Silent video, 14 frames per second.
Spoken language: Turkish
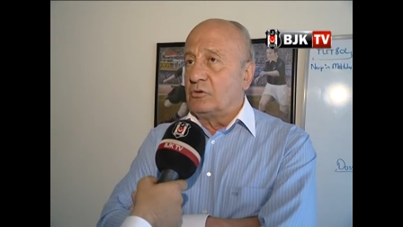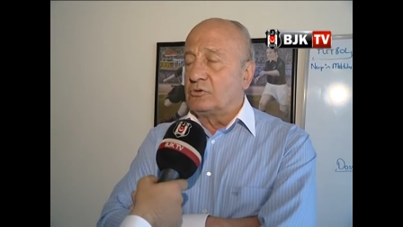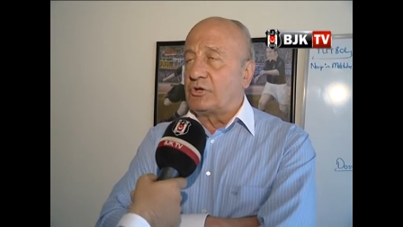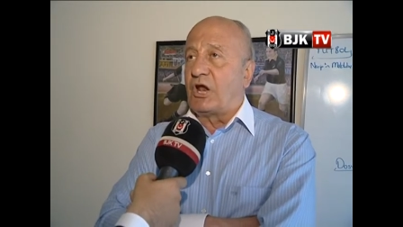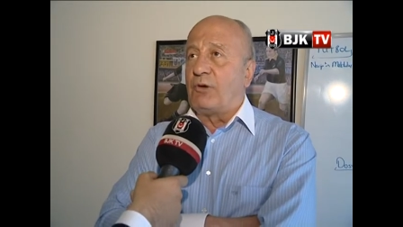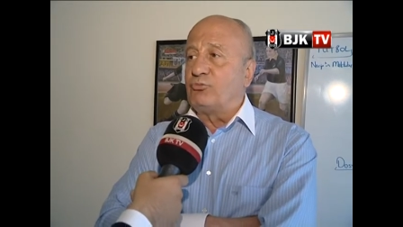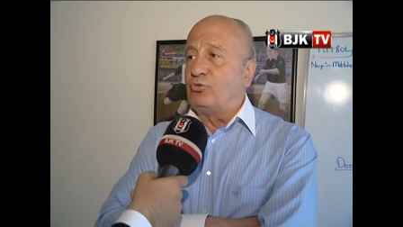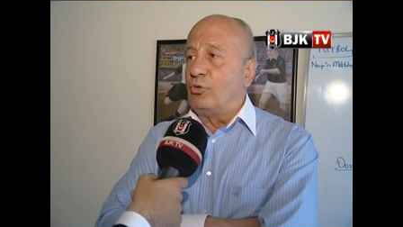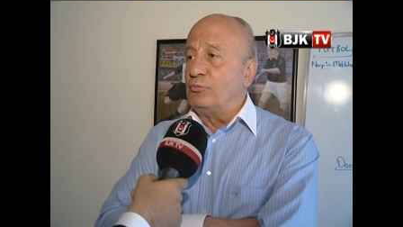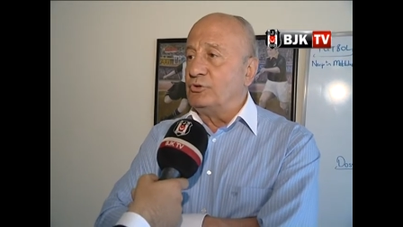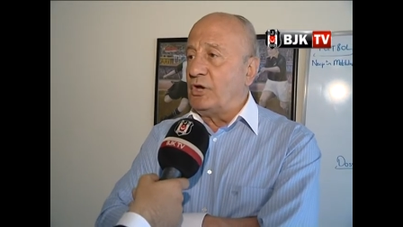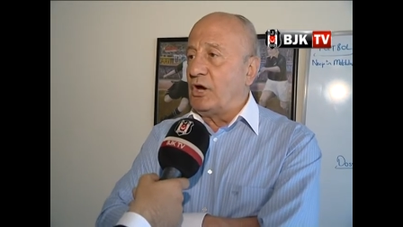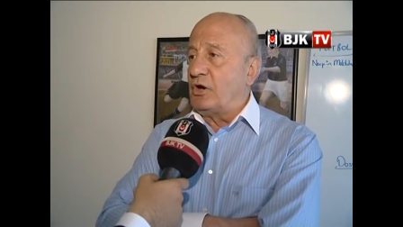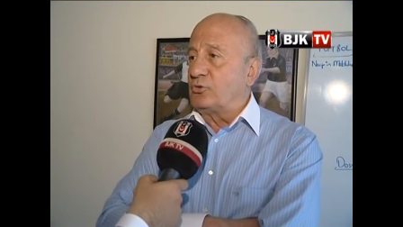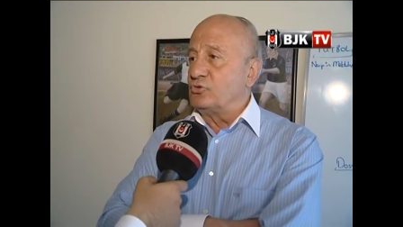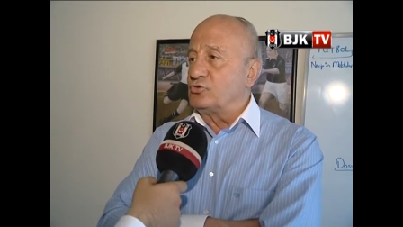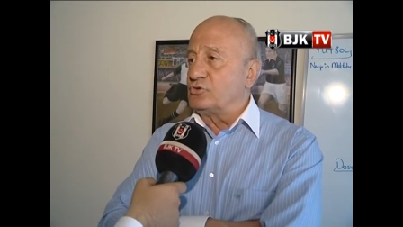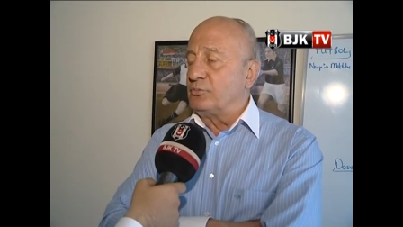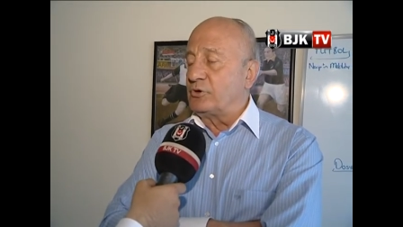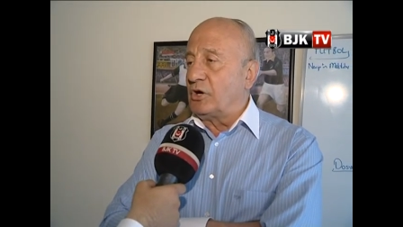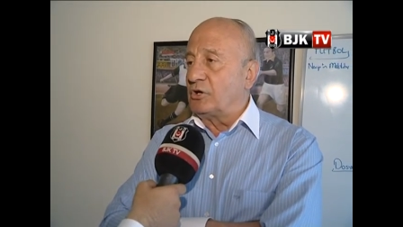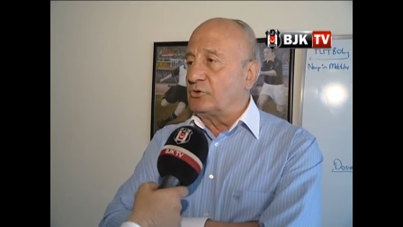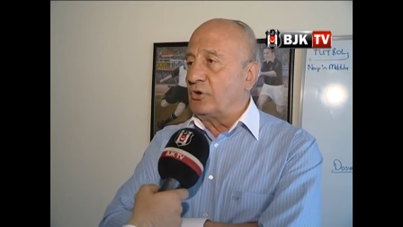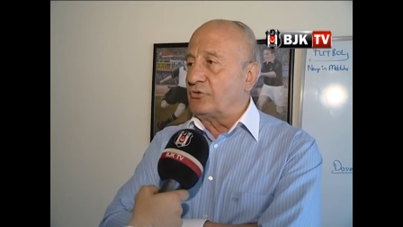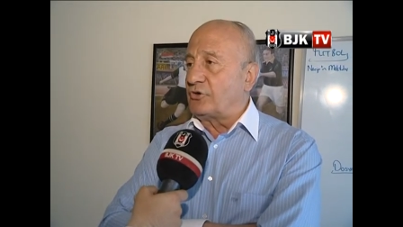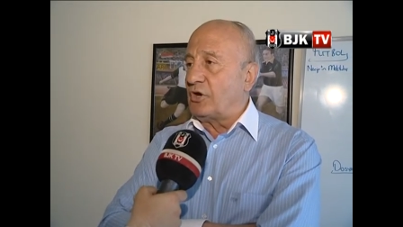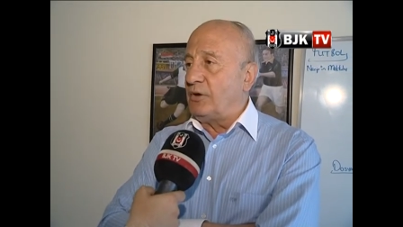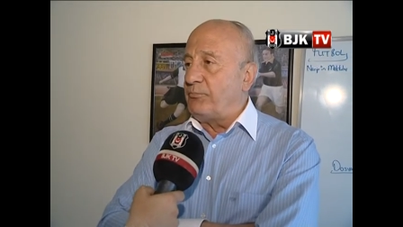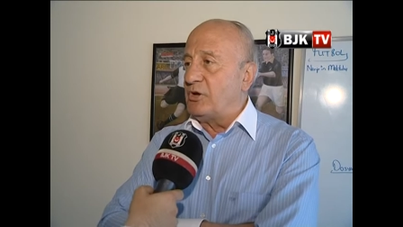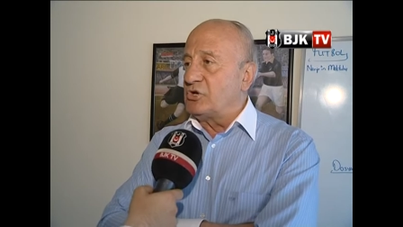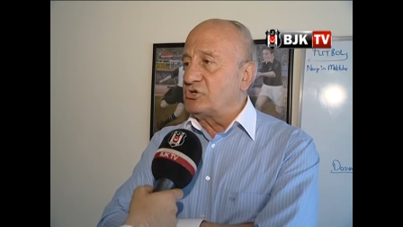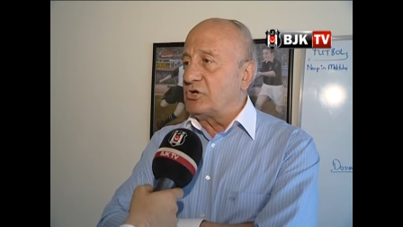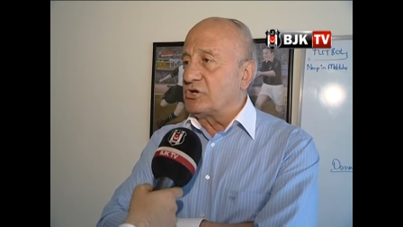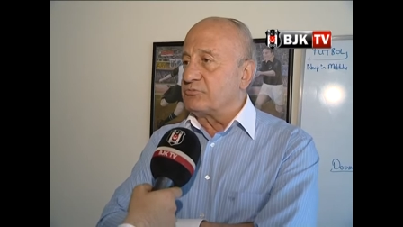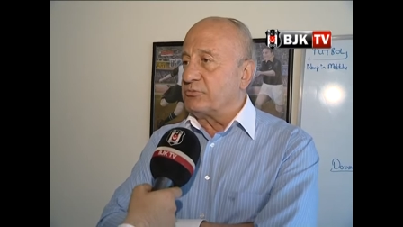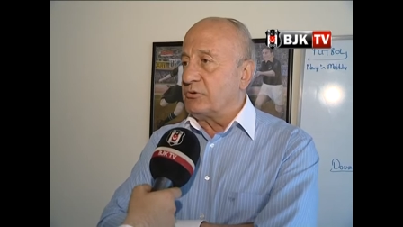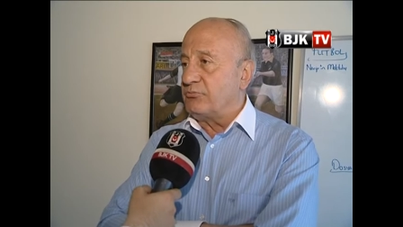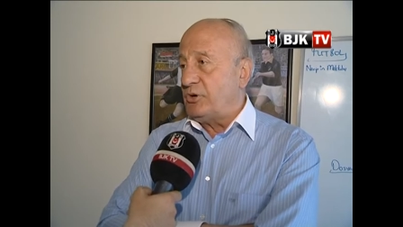Trabzon mu daha güçlü bir kadroya sahip Beşiktaş mı?